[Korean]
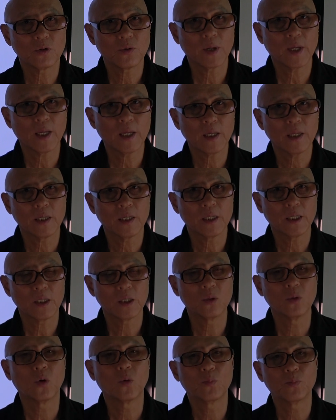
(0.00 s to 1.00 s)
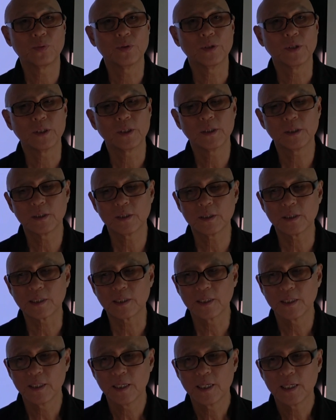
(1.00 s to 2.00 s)
꽤 높은 즉
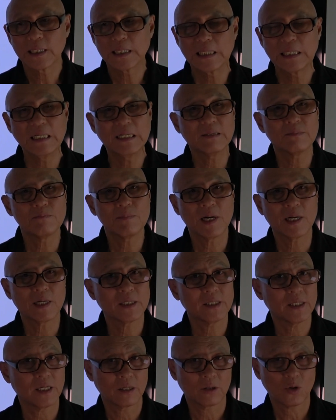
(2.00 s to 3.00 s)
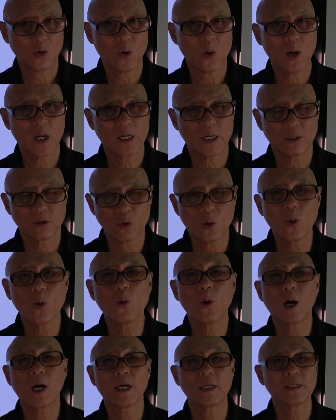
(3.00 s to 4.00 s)
기름막을 잘 통화,
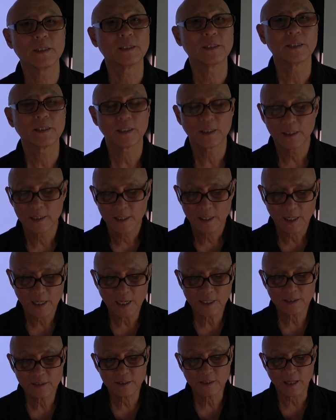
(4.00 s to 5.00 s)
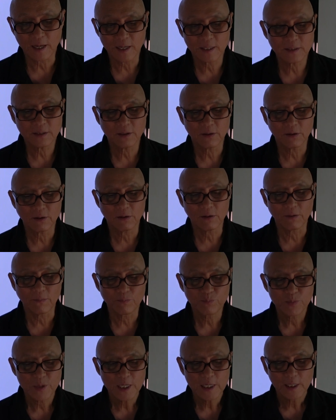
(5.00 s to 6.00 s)
통과하는 가스다 해서
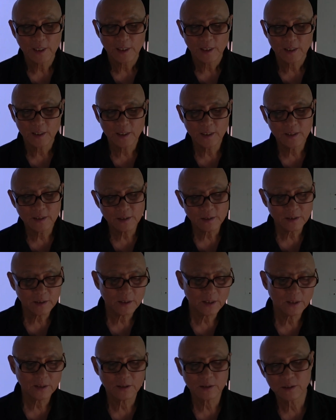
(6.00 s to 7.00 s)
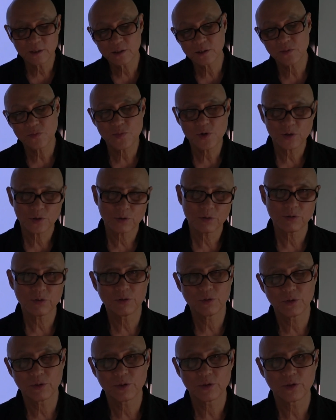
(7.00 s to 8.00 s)
이것이 어쩌면
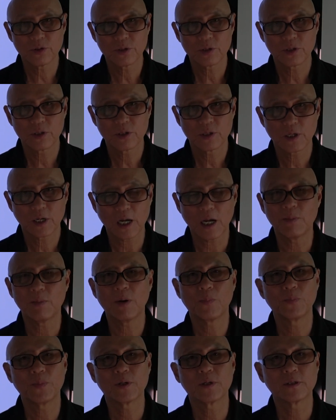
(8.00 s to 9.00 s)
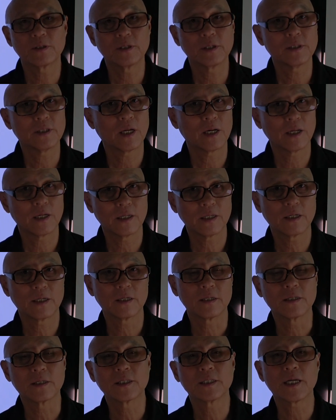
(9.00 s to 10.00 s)
감화병을 더 잘
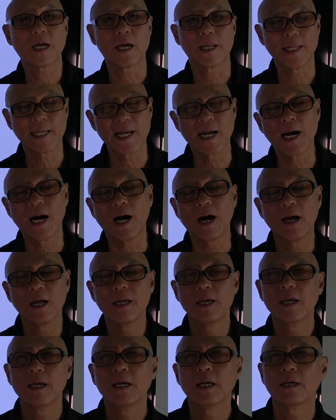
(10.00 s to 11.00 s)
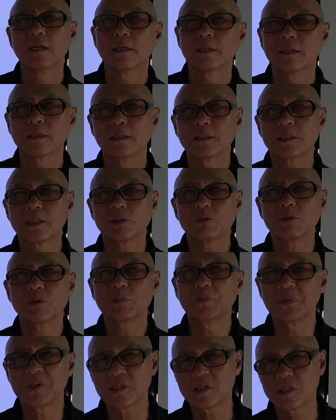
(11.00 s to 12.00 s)
일으키는 것이 아닌가
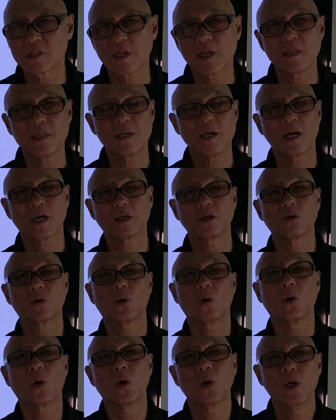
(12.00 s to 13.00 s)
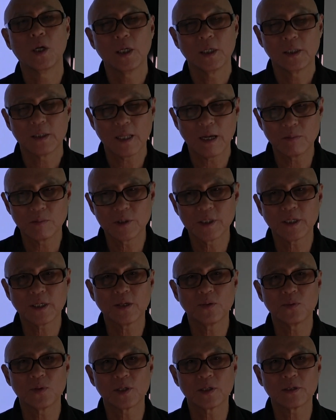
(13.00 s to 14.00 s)
어쩌면 비슷한 이야기로
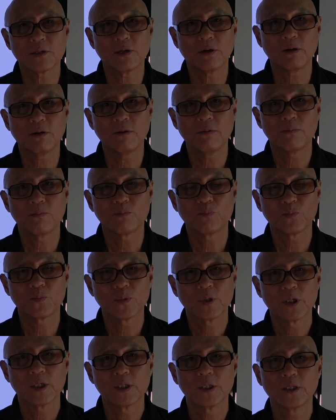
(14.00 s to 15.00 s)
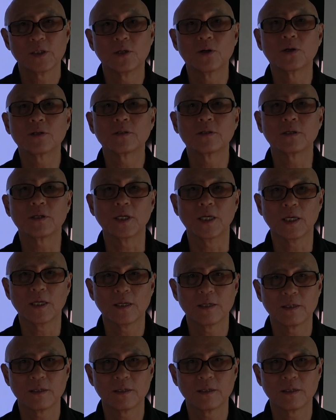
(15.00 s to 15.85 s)
남성에 비해서 여성이